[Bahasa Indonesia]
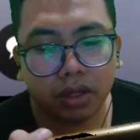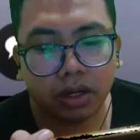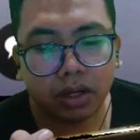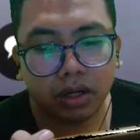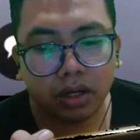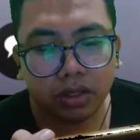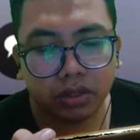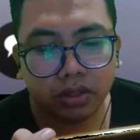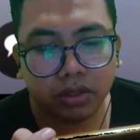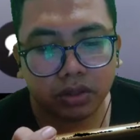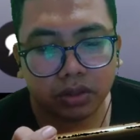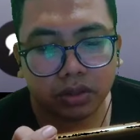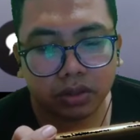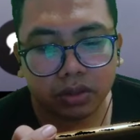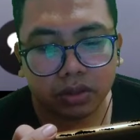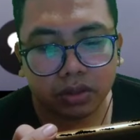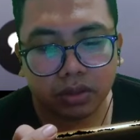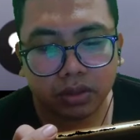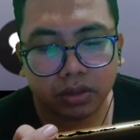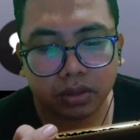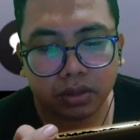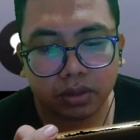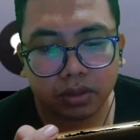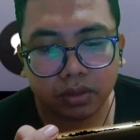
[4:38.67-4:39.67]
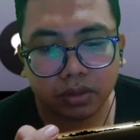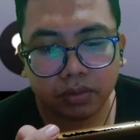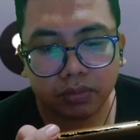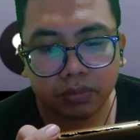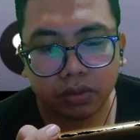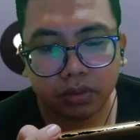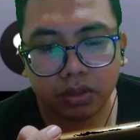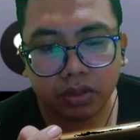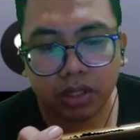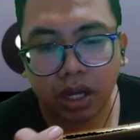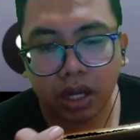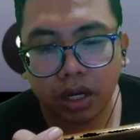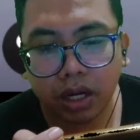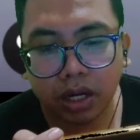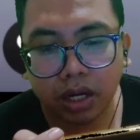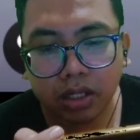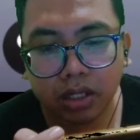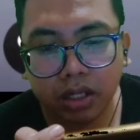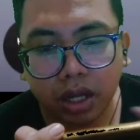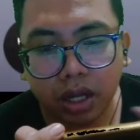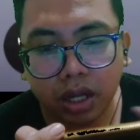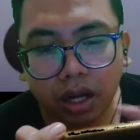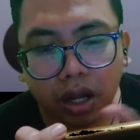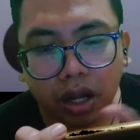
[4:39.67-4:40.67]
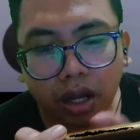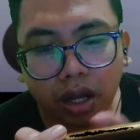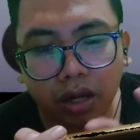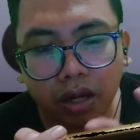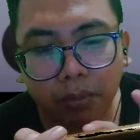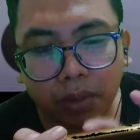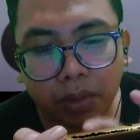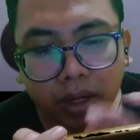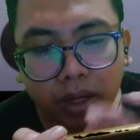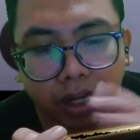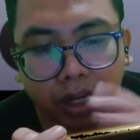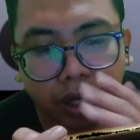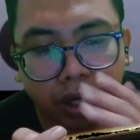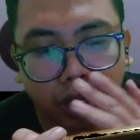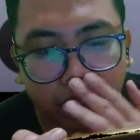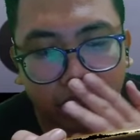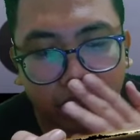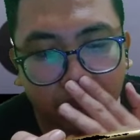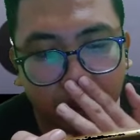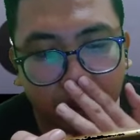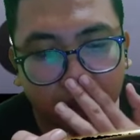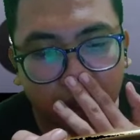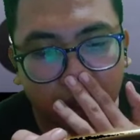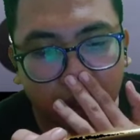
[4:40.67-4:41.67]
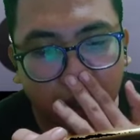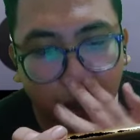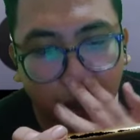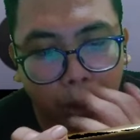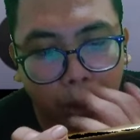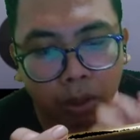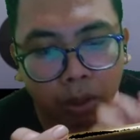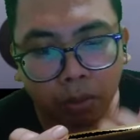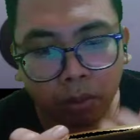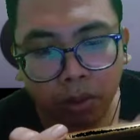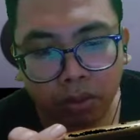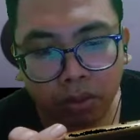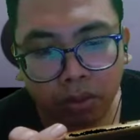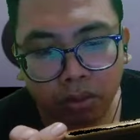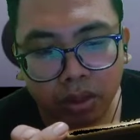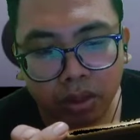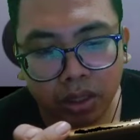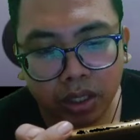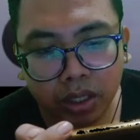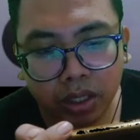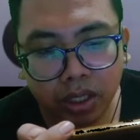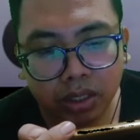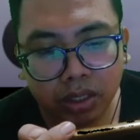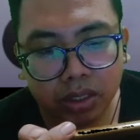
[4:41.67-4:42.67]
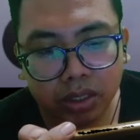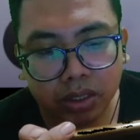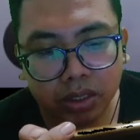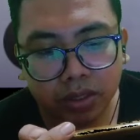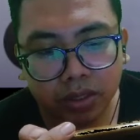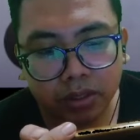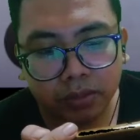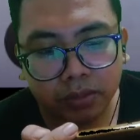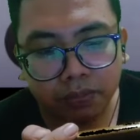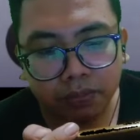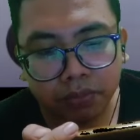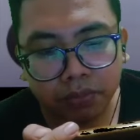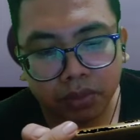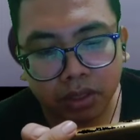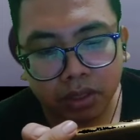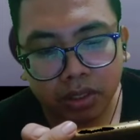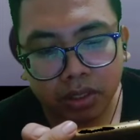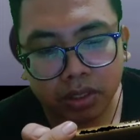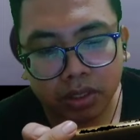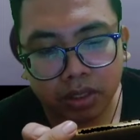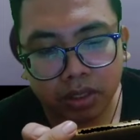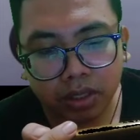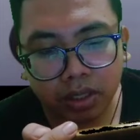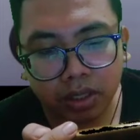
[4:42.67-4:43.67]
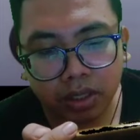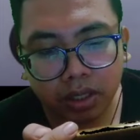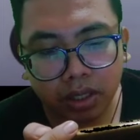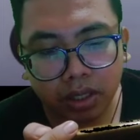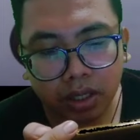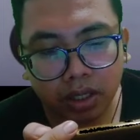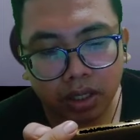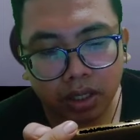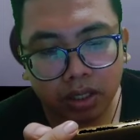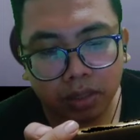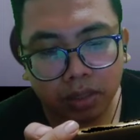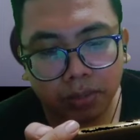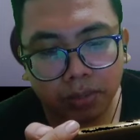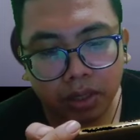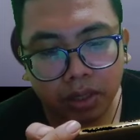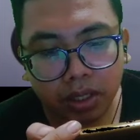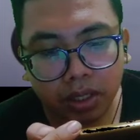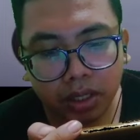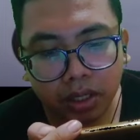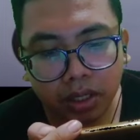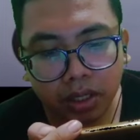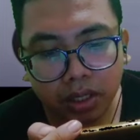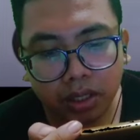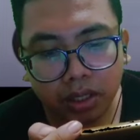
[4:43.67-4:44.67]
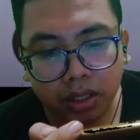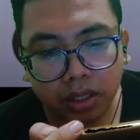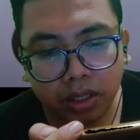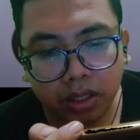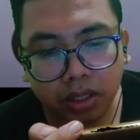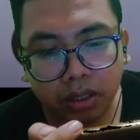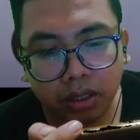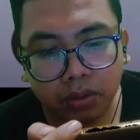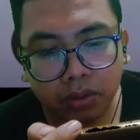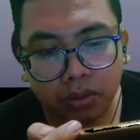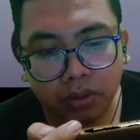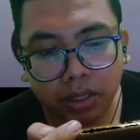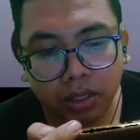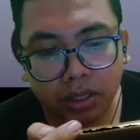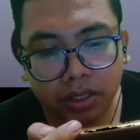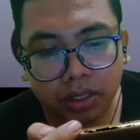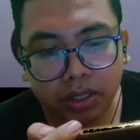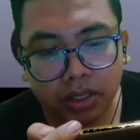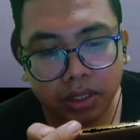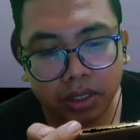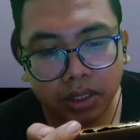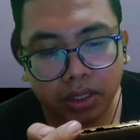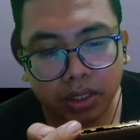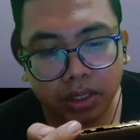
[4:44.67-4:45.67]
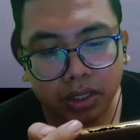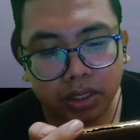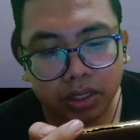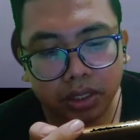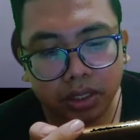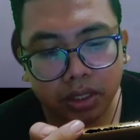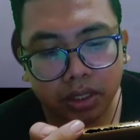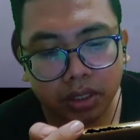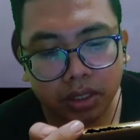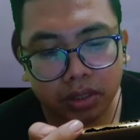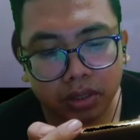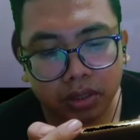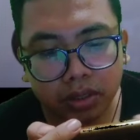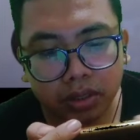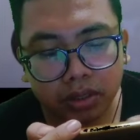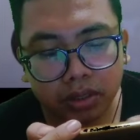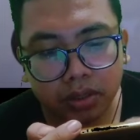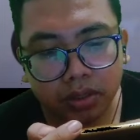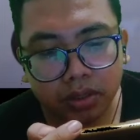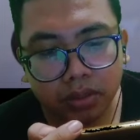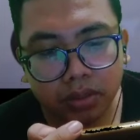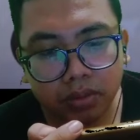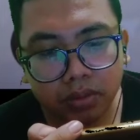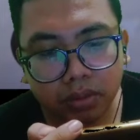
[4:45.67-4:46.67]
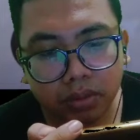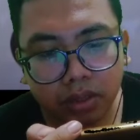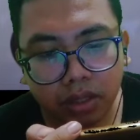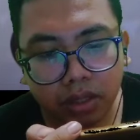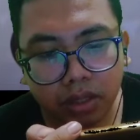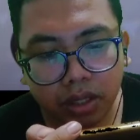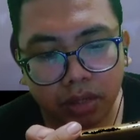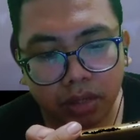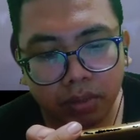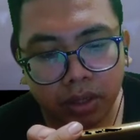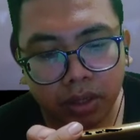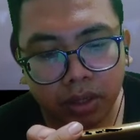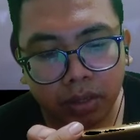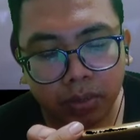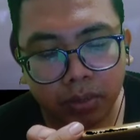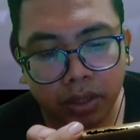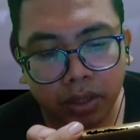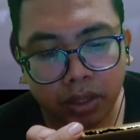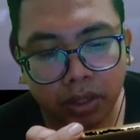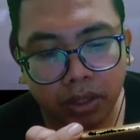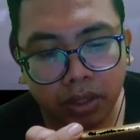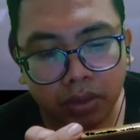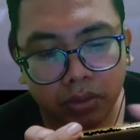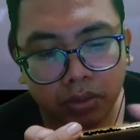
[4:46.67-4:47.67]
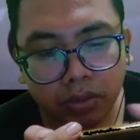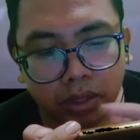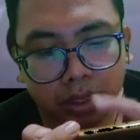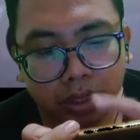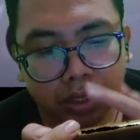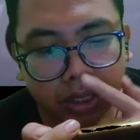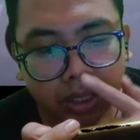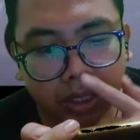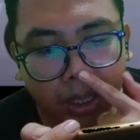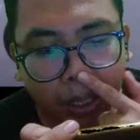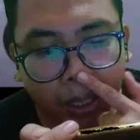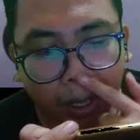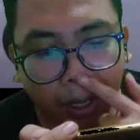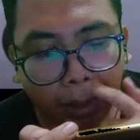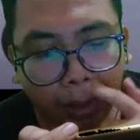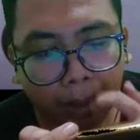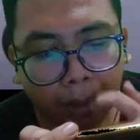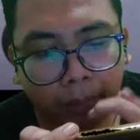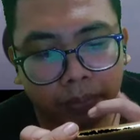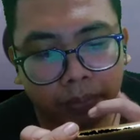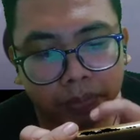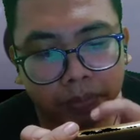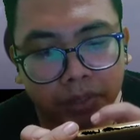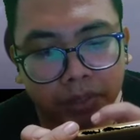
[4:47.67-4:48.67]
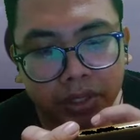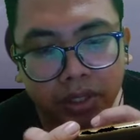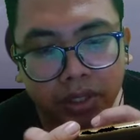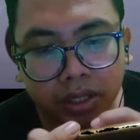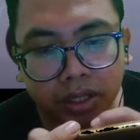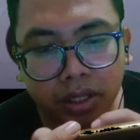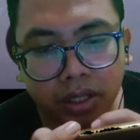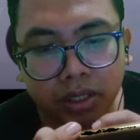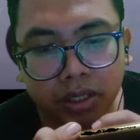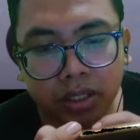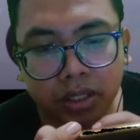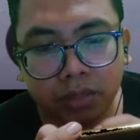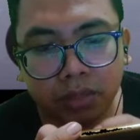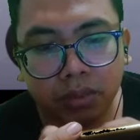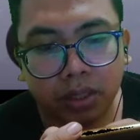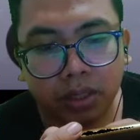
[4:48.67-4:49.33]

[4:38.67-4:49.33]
keren cok terus ada sekarang ada benderanya aku baru ngeh guys sekarang ada bendera Indonesia ya guys ya jadi kayak player-player Indonesia nih bisa ngasih